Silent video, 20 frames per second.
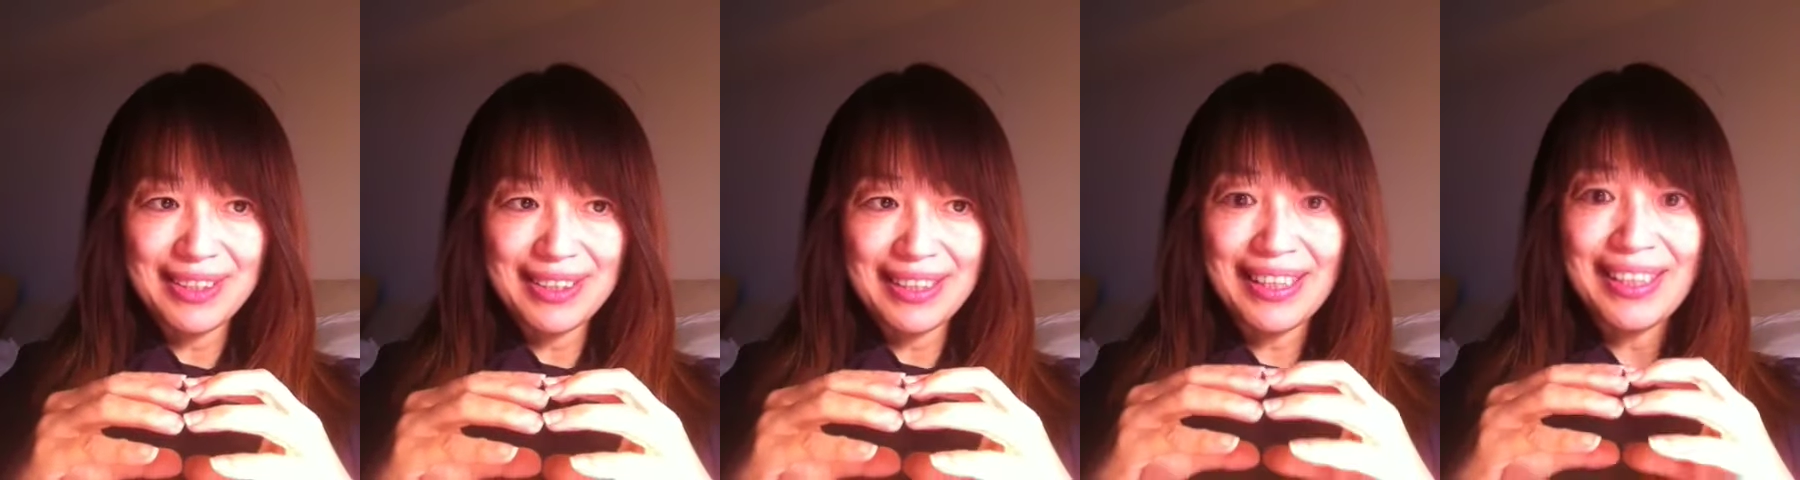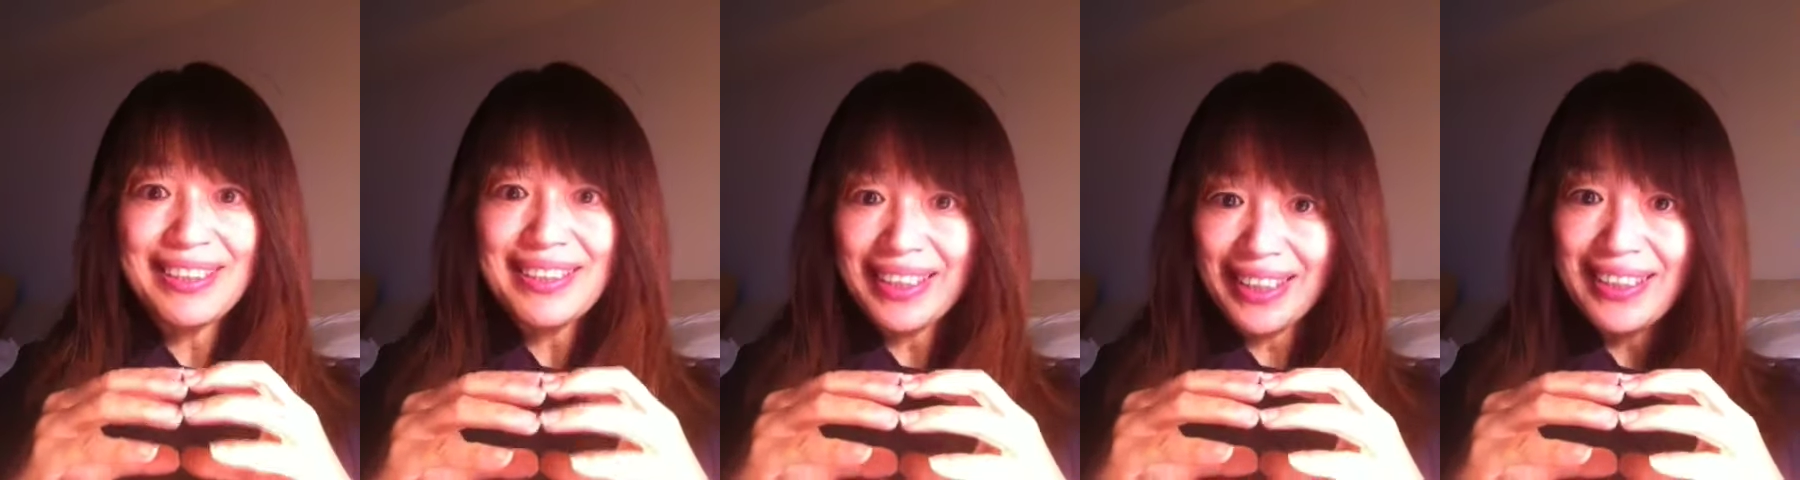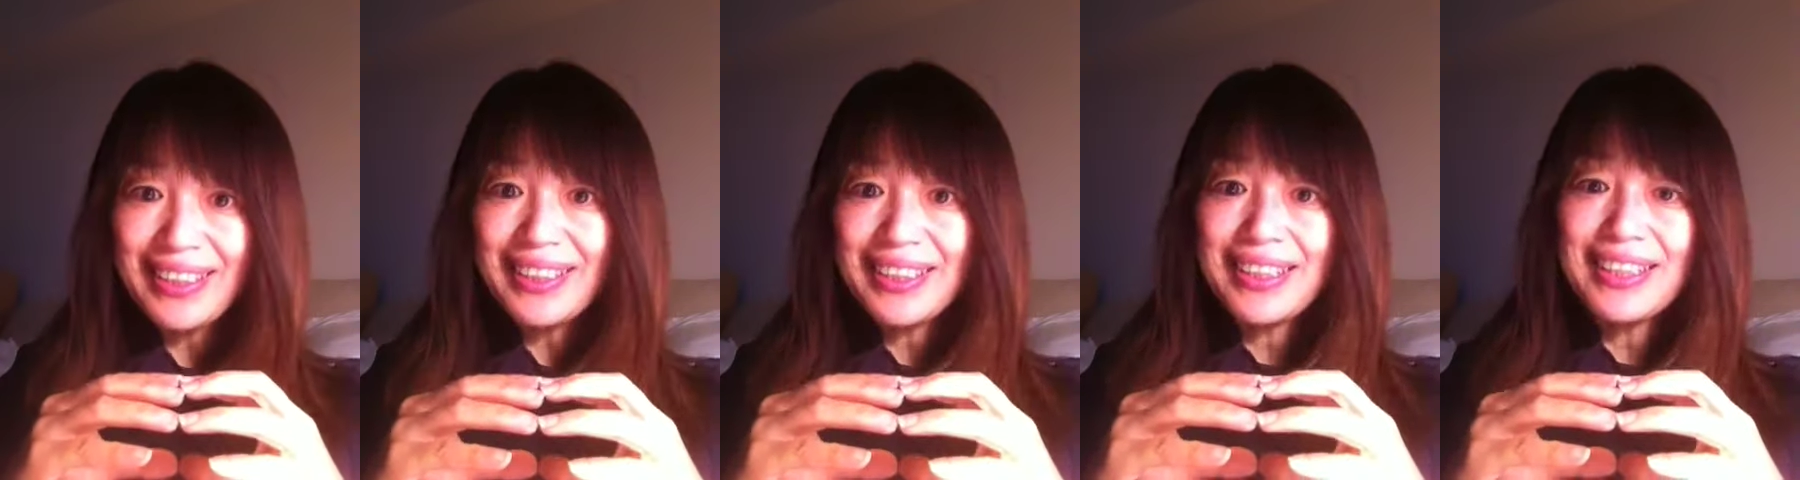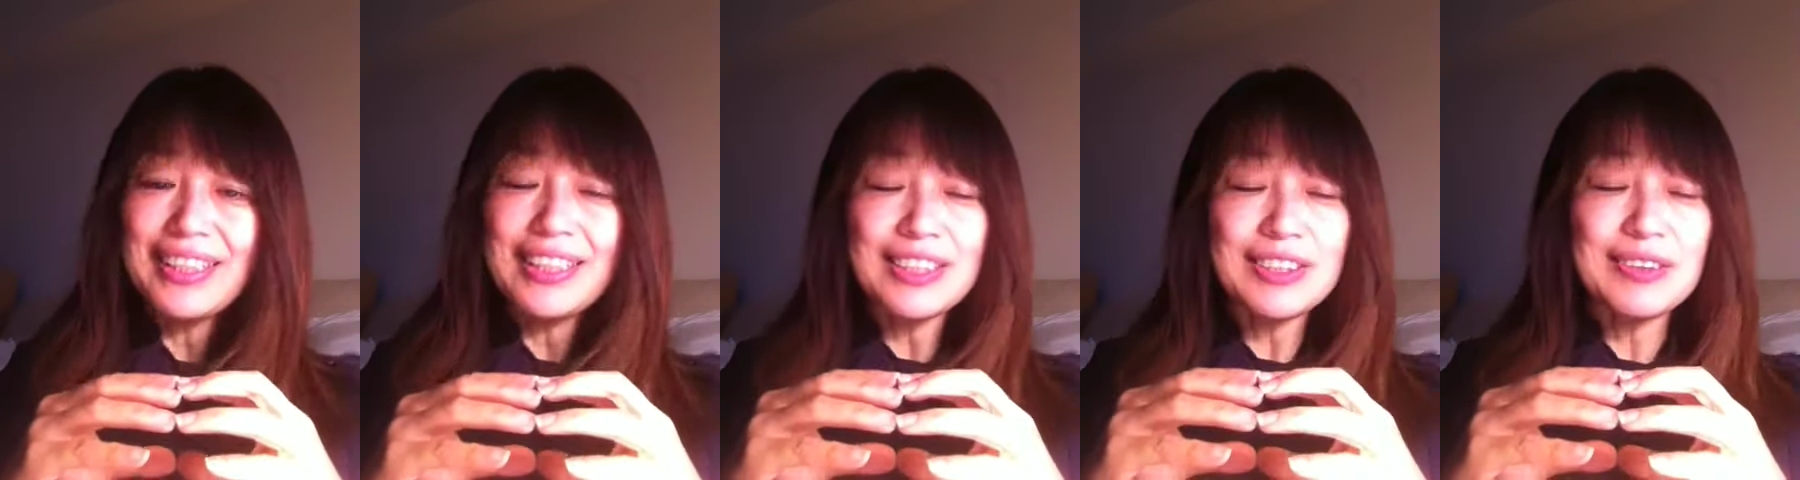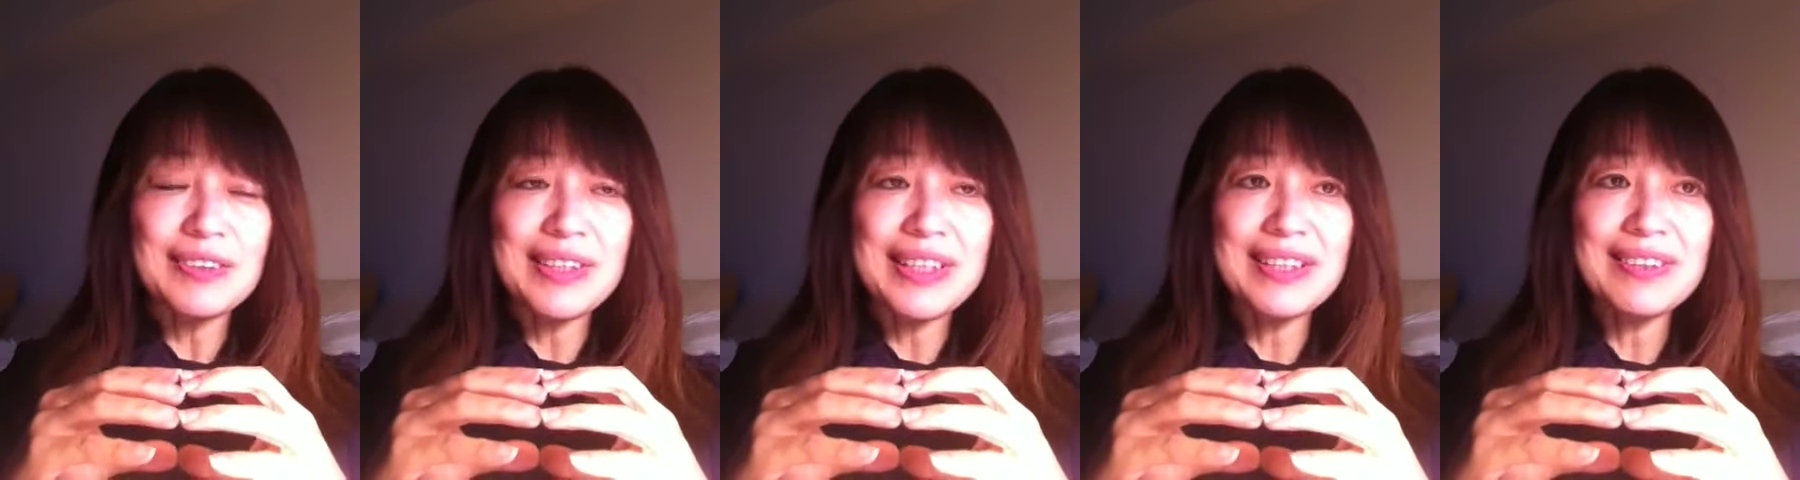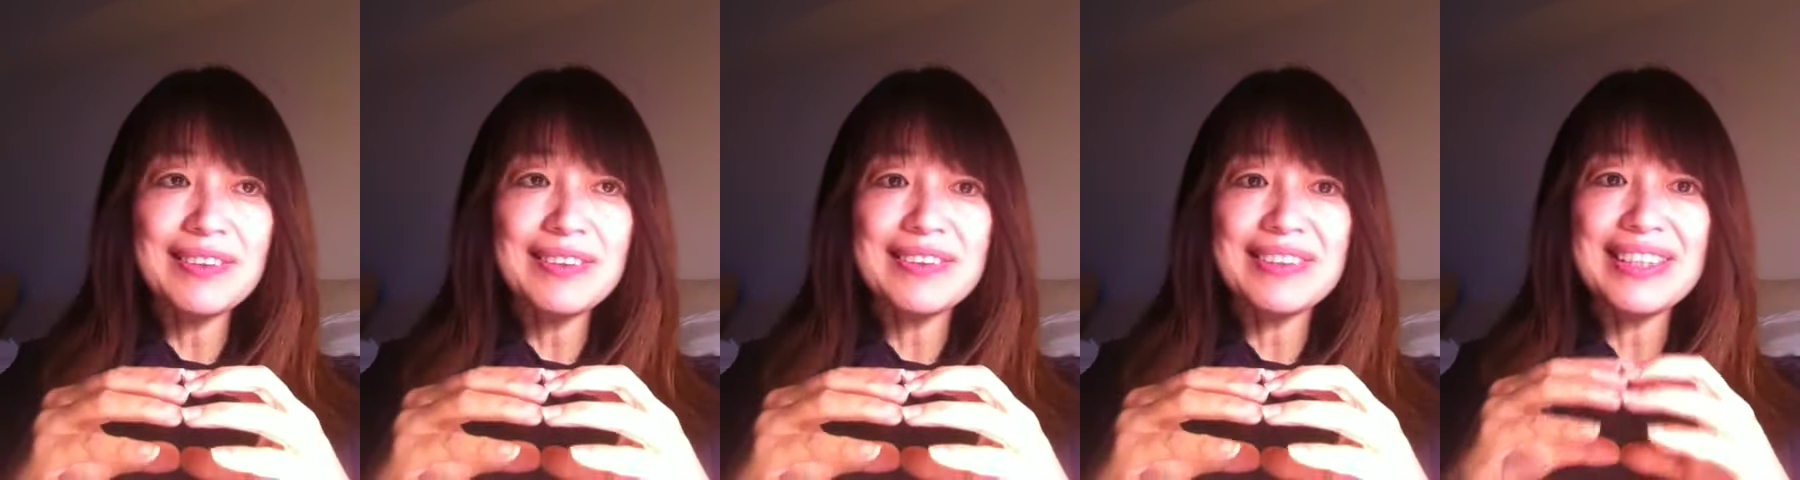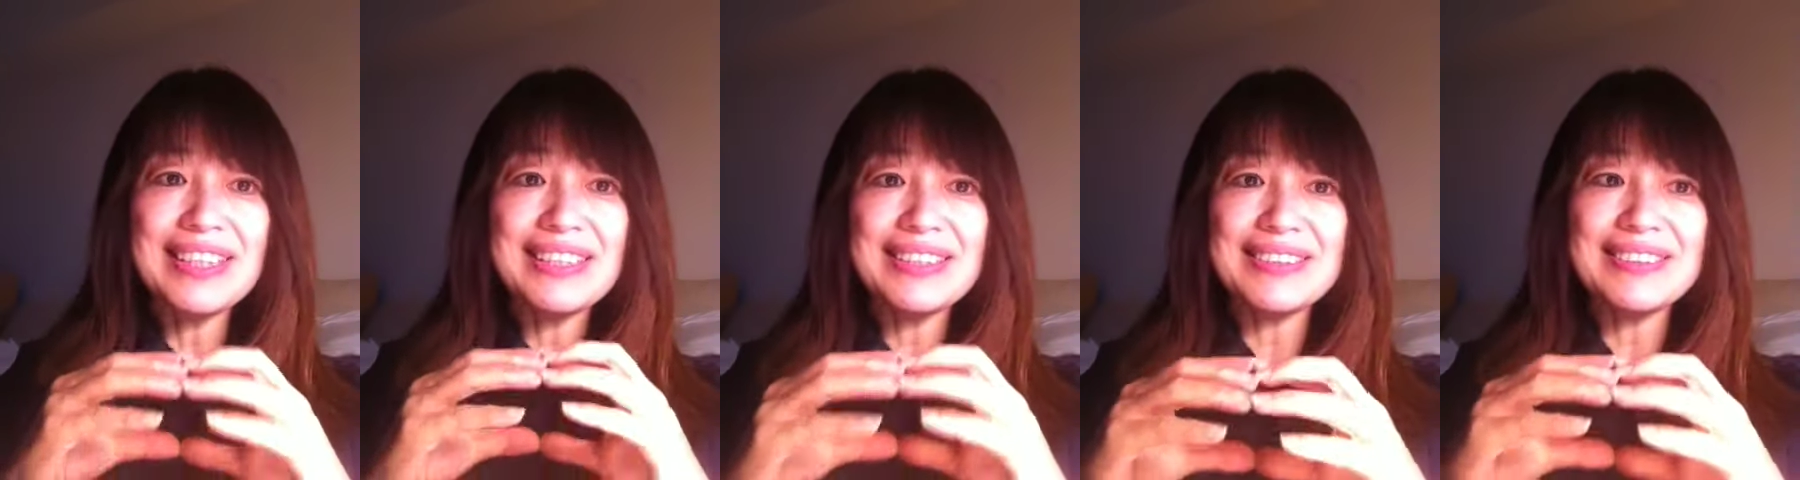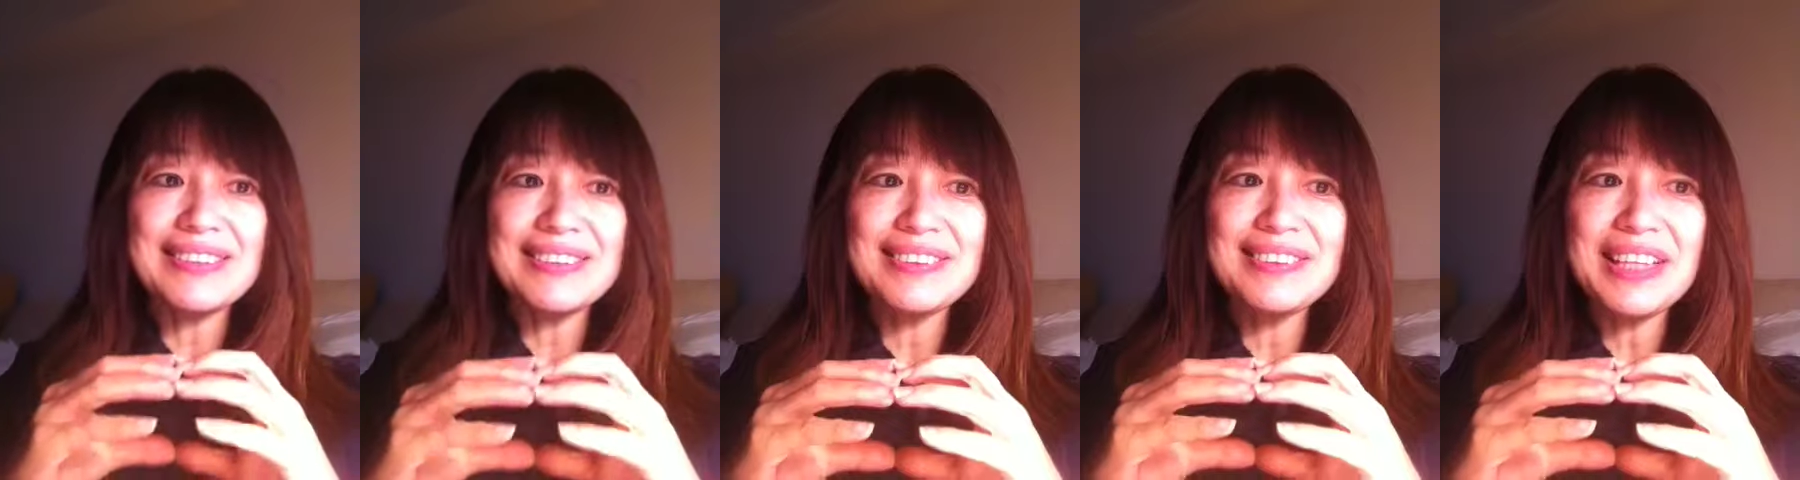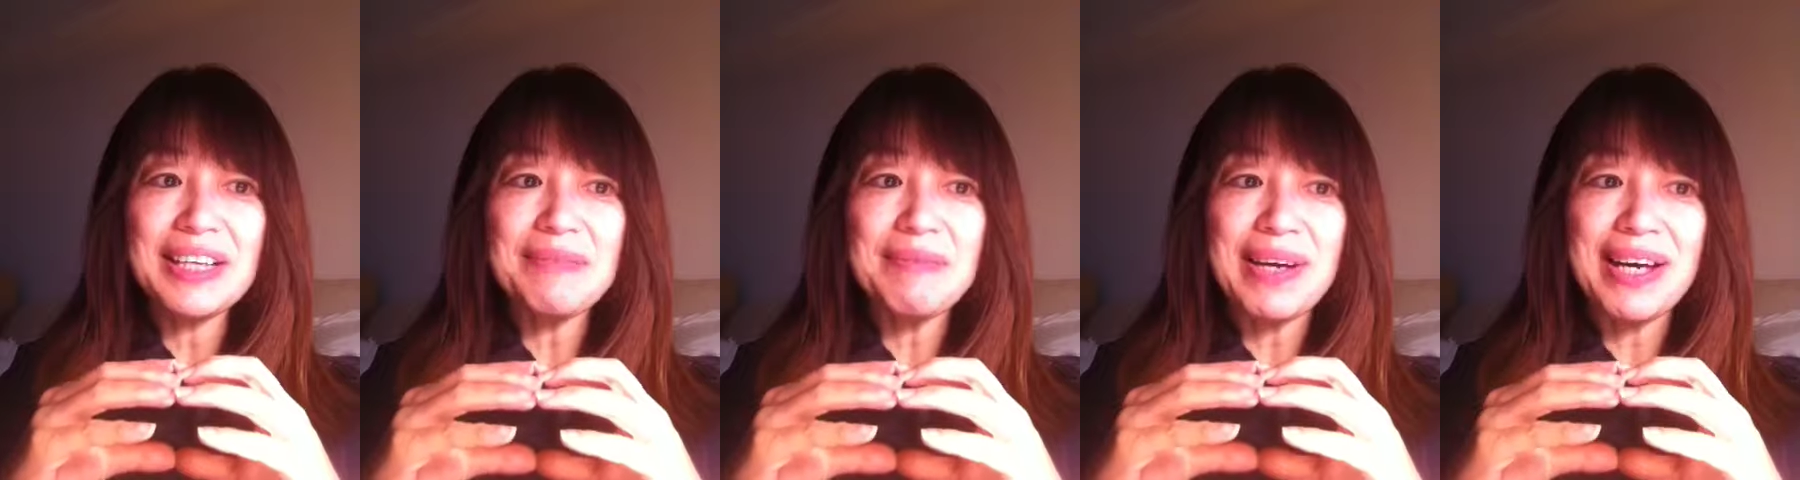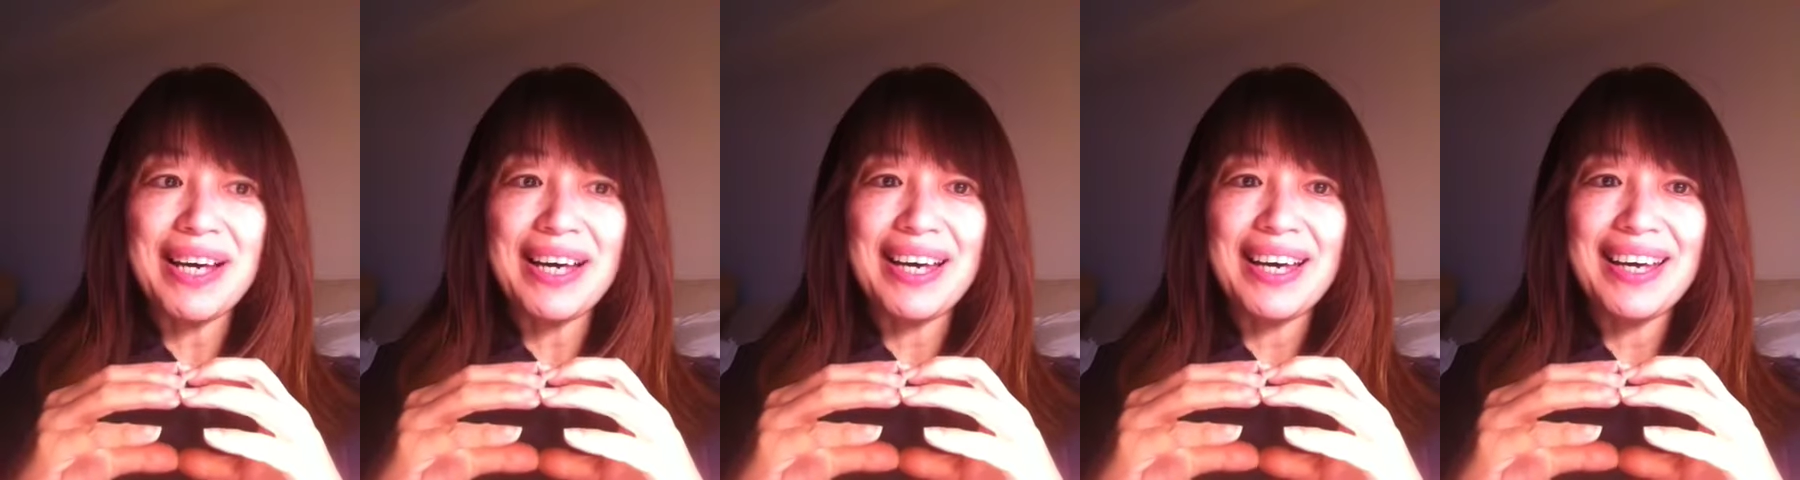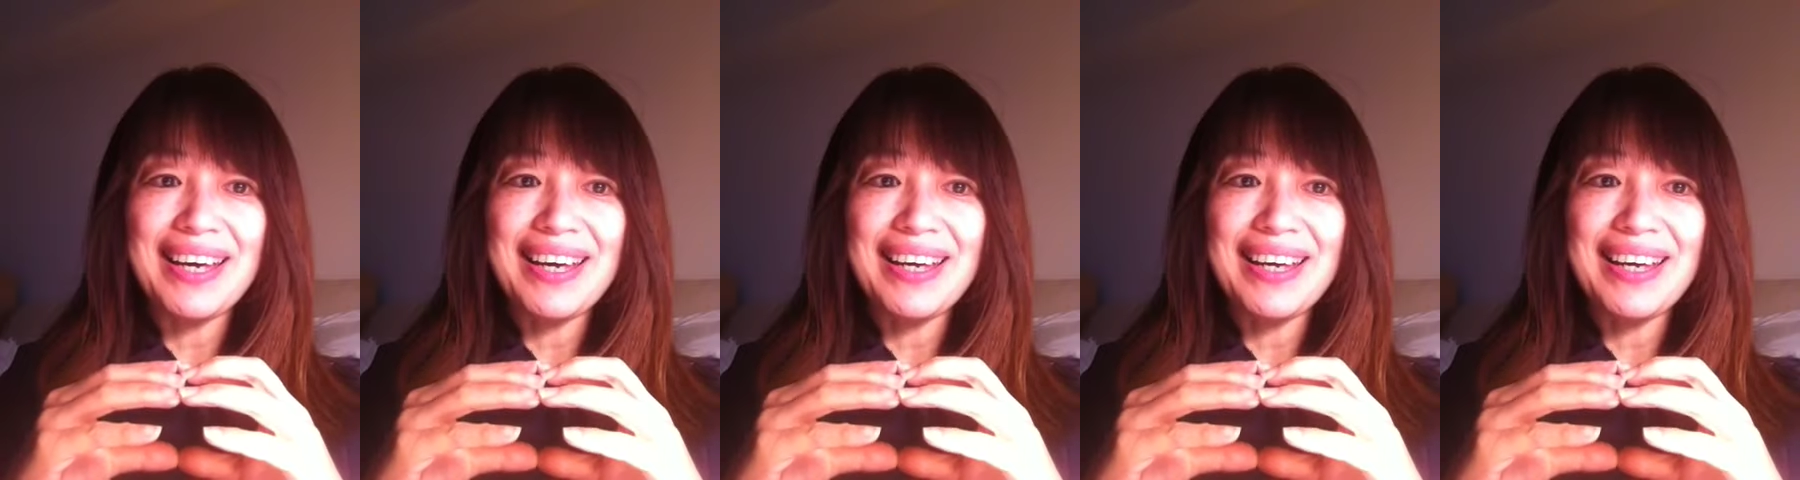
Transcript: 課題それをクリアすることが、まあ、